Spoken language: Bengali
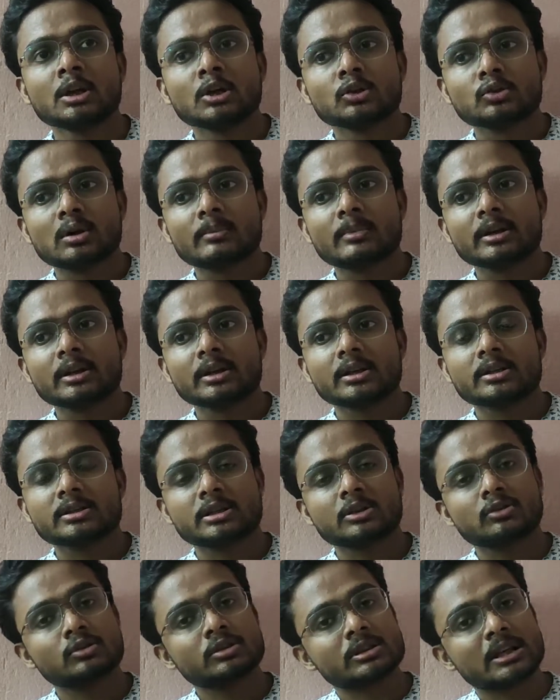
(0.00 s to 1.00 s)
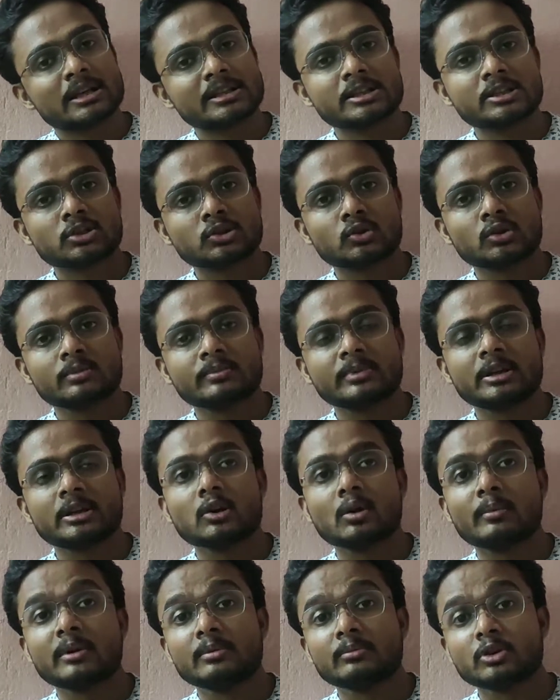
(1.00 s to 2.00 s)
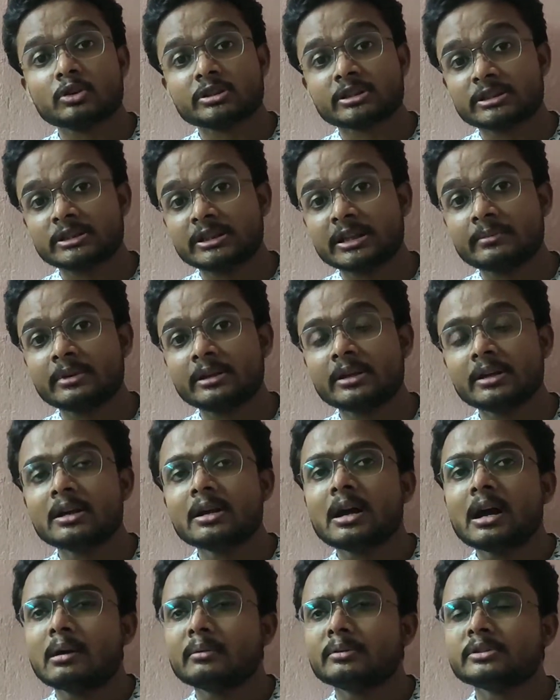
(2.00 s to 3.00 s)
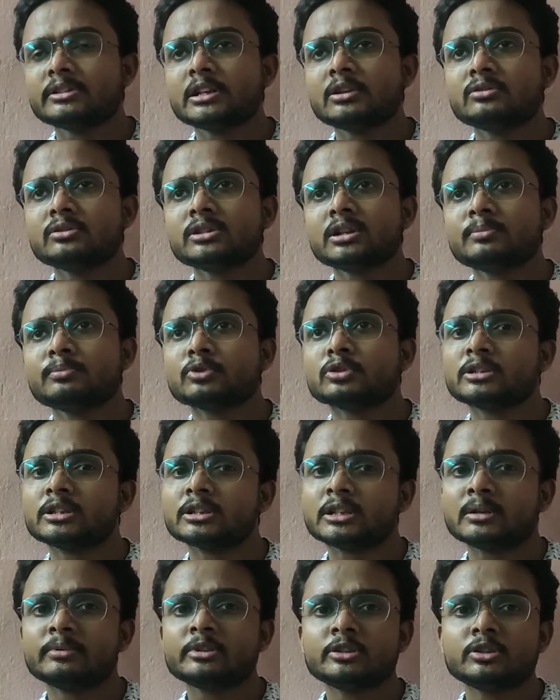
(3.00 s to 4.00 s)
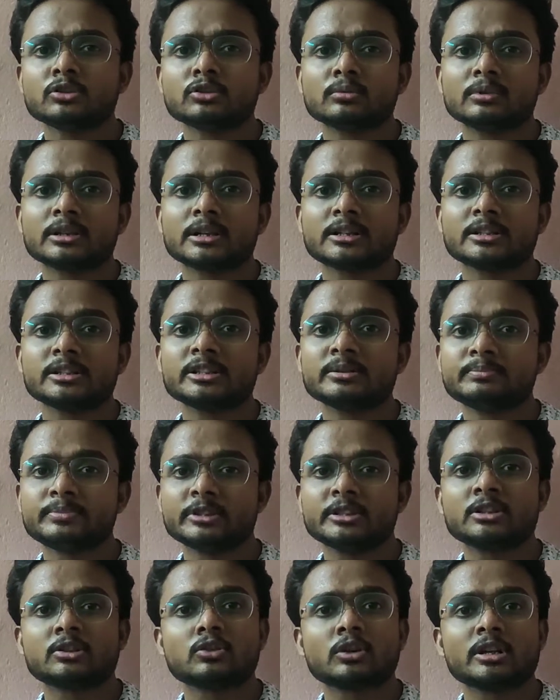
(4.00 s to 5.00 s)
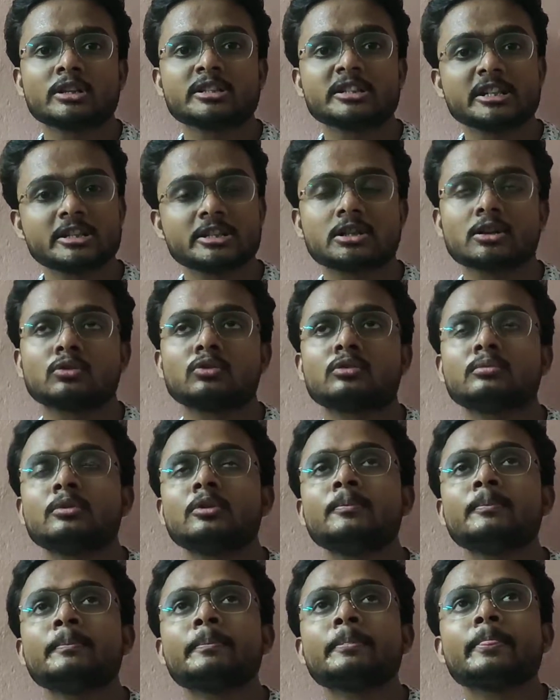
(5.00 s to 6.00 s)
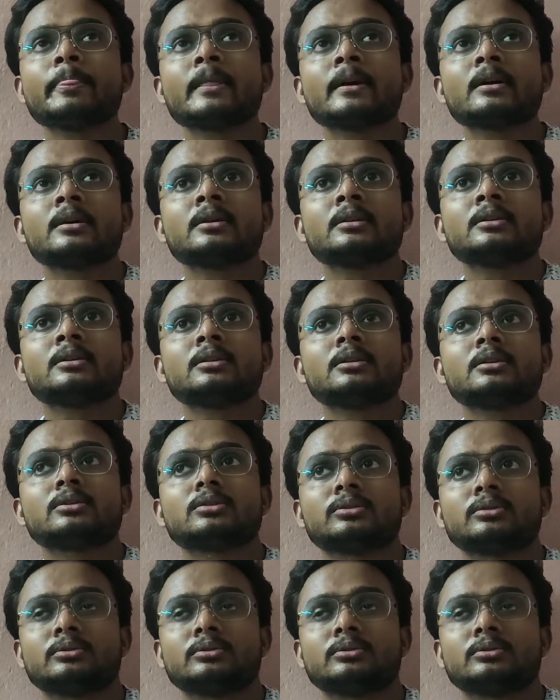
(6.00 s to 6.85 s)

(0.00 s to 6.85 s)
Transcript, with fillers: তো আমাকে সেগুলো সাজেস্ট করবে কমেন্ট বক্সে দেবে আমি সেই অনুযায়ী প্রত্যেকটা ভিডিও তোমাদের কাছে রিপ্রেজেন্ট করার চেষ্টা করব তো